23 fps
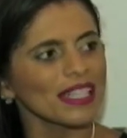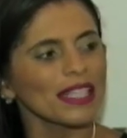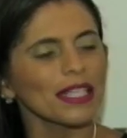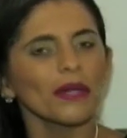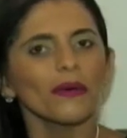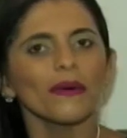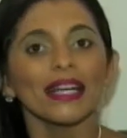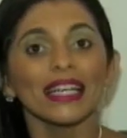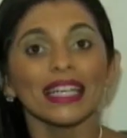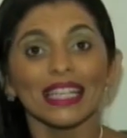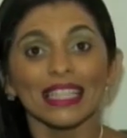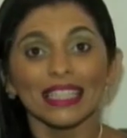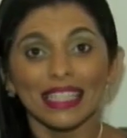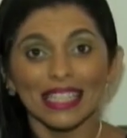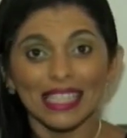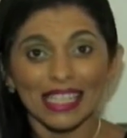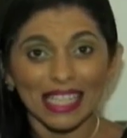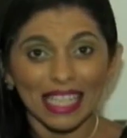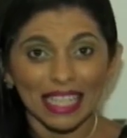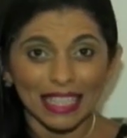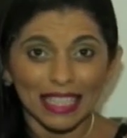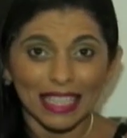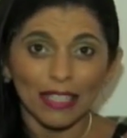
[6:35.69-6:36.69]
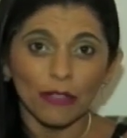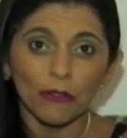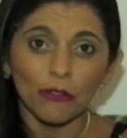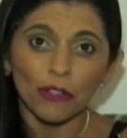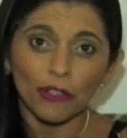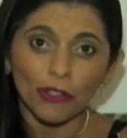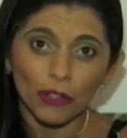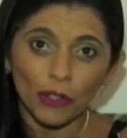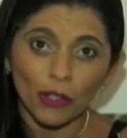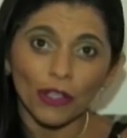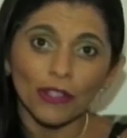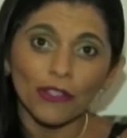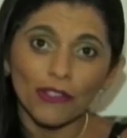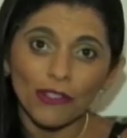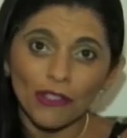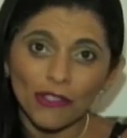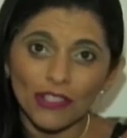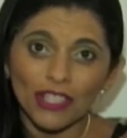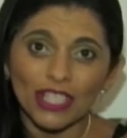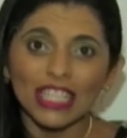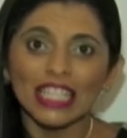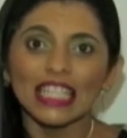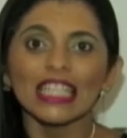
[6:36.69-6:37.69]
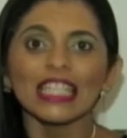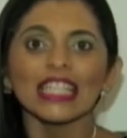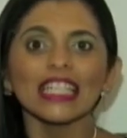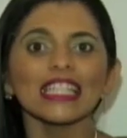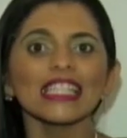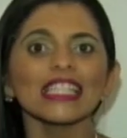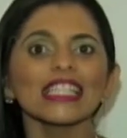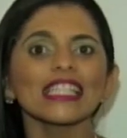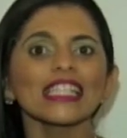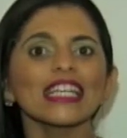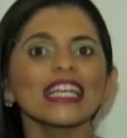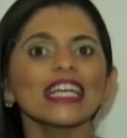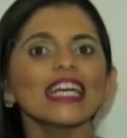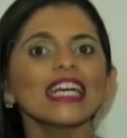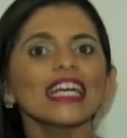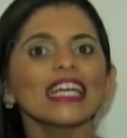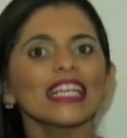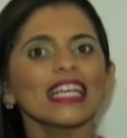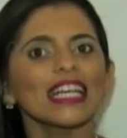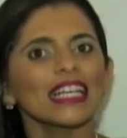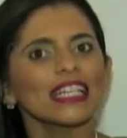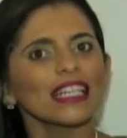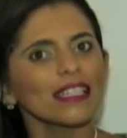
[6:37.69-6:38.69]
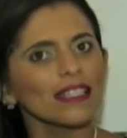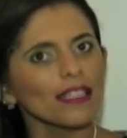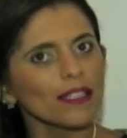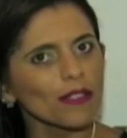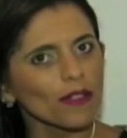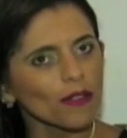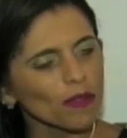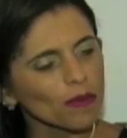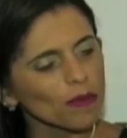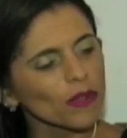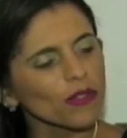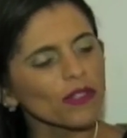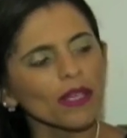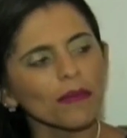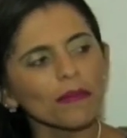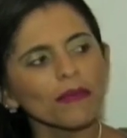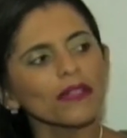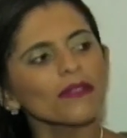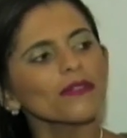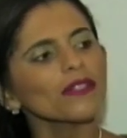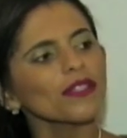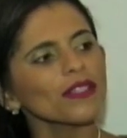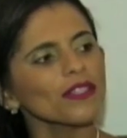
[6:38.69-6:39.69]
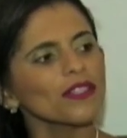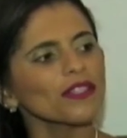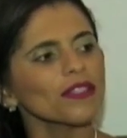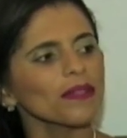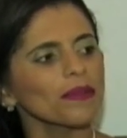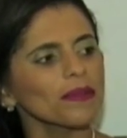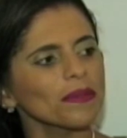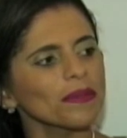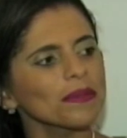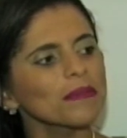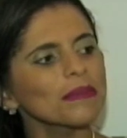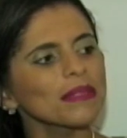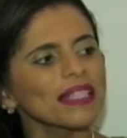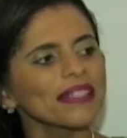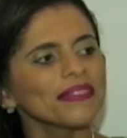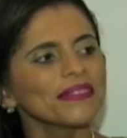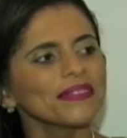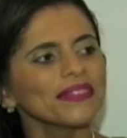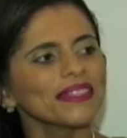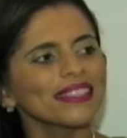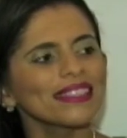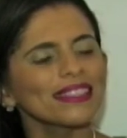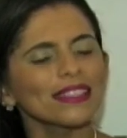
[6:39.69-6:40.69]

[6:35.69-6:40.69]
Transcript: E eu agradeço a Deus todos os dias e agradeço aos meus amigos que estão comigo.